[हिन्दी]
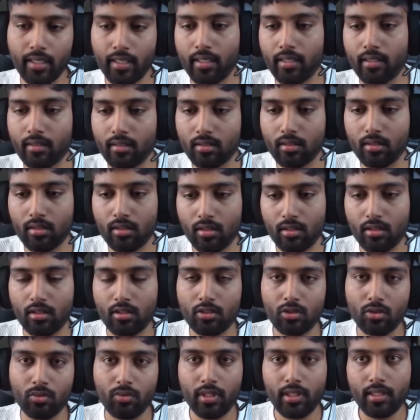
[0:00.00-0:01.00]
करके
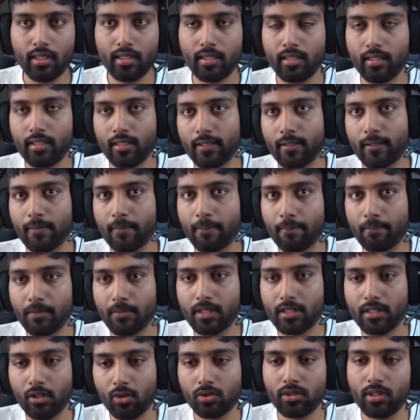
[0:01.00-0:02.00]
तो वही है कि
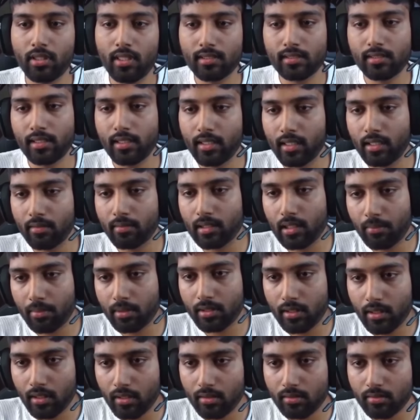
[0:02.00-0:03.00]
चीज़ें को सीरियसली नहीं मतलब
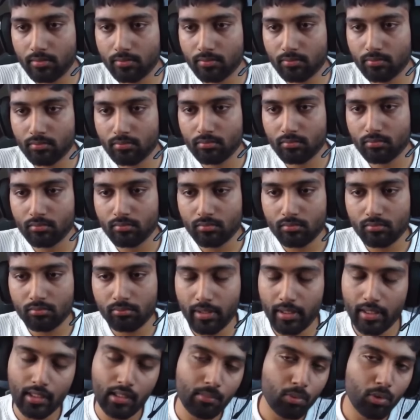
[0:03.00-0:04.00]
इतना
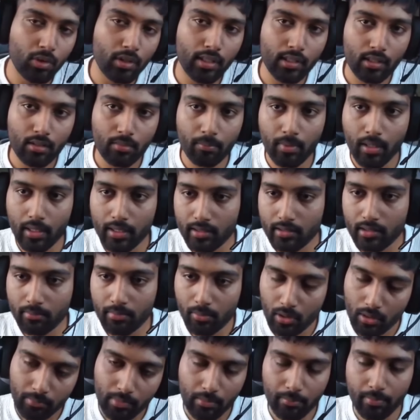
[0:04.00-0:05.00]
मैं ये नहीं बोल रहा कि बाकी थे
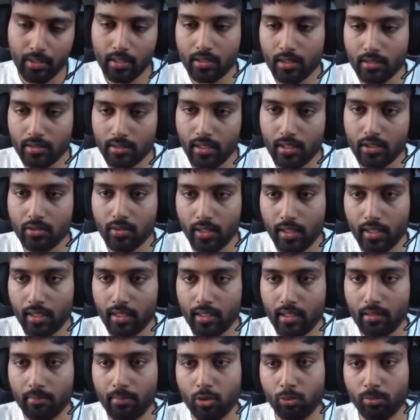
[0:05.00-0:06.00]
मैं बोला मैं भी नहीं था सीरियस वगैरह
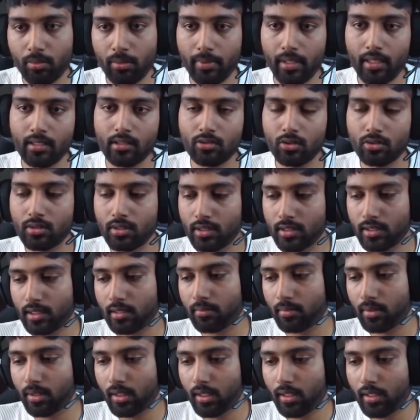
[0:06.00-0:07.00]
करके मैं तुम्हें मेन जो चीज़ें
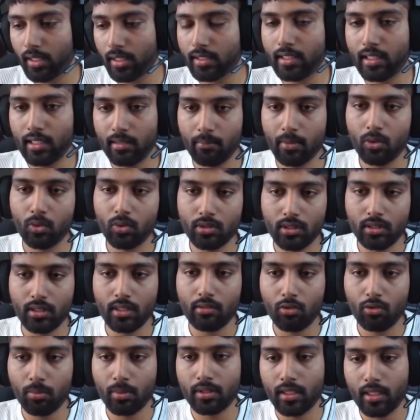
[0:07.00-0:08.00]
एक टीम में होती
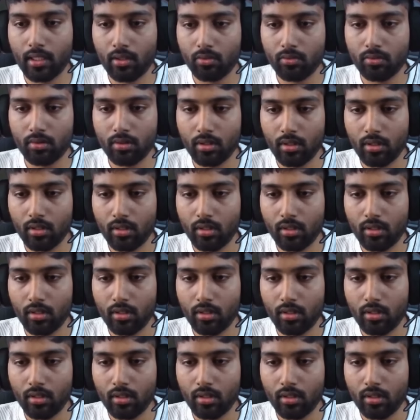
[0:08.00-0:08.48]
है वो बता रहा हूँ